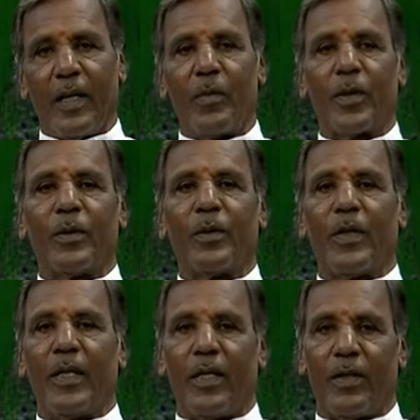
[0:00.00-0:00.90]
ఈ
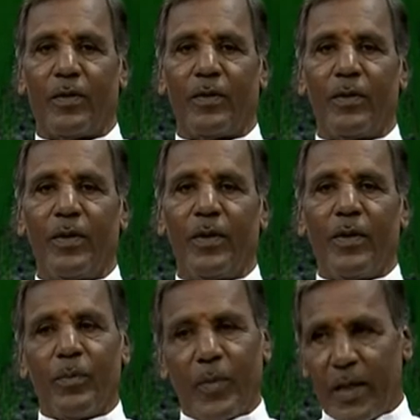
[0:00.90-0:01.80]
నమ్మకంతోనే నేను
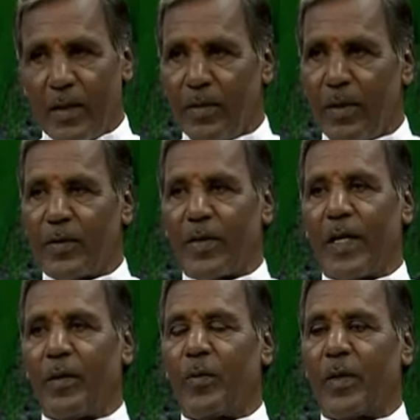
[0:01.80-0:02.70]
మరి
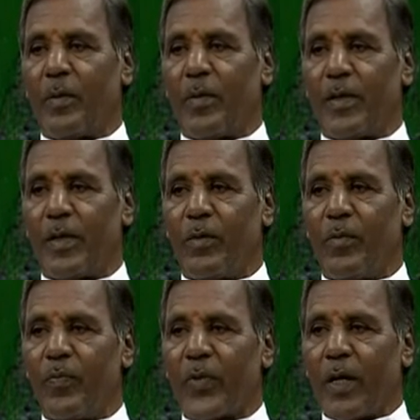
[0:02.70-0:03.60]
వ్యవసాయాన్ని మొదలుపెట్టాను
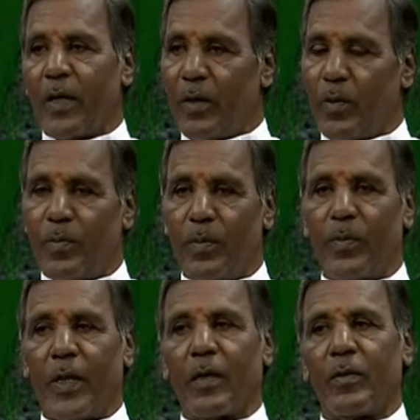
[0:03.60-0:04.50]
నేను
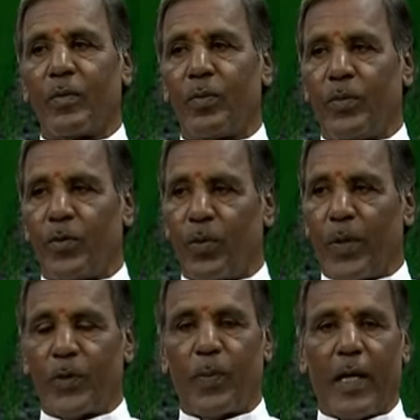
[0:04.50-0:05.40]
మన
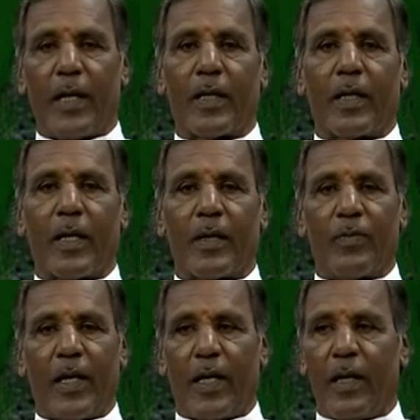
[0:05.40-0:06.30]
సుభాష్ పాలేకర్ గారి
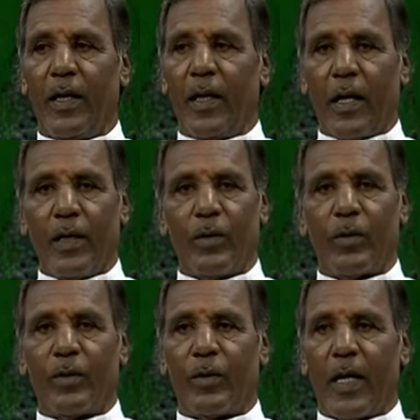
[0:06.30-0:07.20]
ద్వారా ఐదు
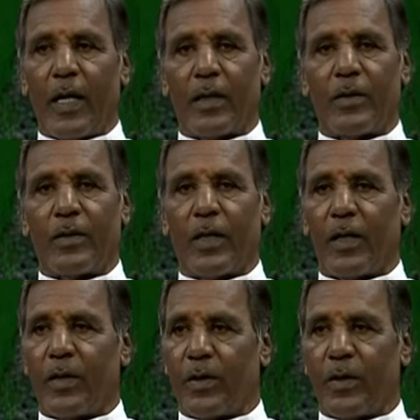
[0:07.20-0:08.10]
రోజులు నాగార్జున
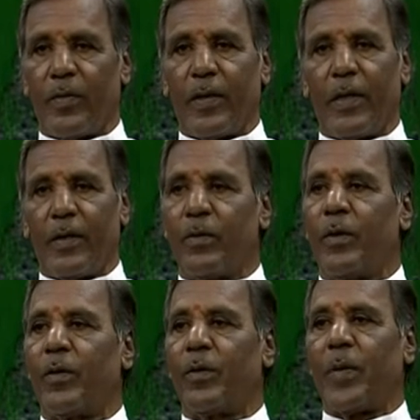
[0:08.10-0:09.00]
సాగర్లో రెండు వేల
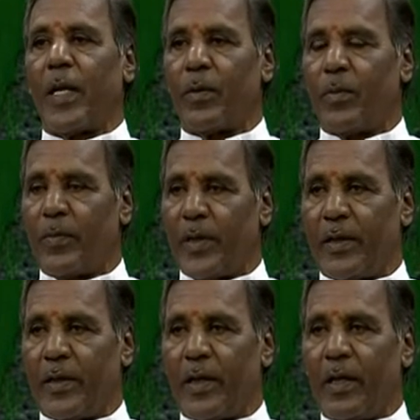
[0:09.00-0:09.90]
ఎనిమిదిలో
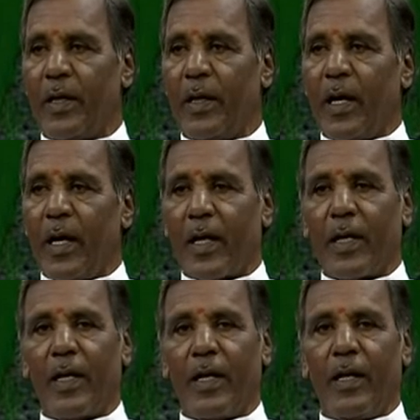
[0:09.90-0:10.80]
ప్రారంభమైంది
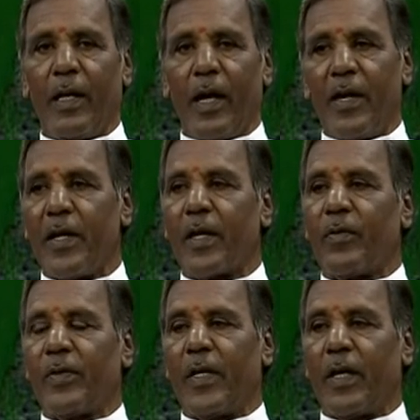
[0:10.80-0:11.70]
అక్కడ అనేక
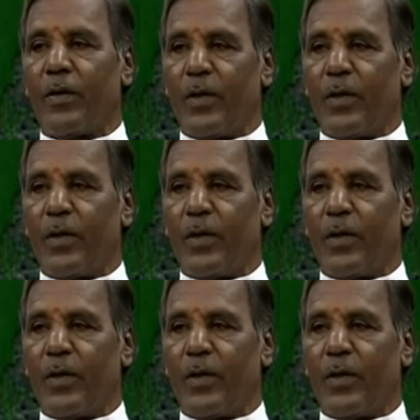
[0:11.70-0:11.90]
విషయాలు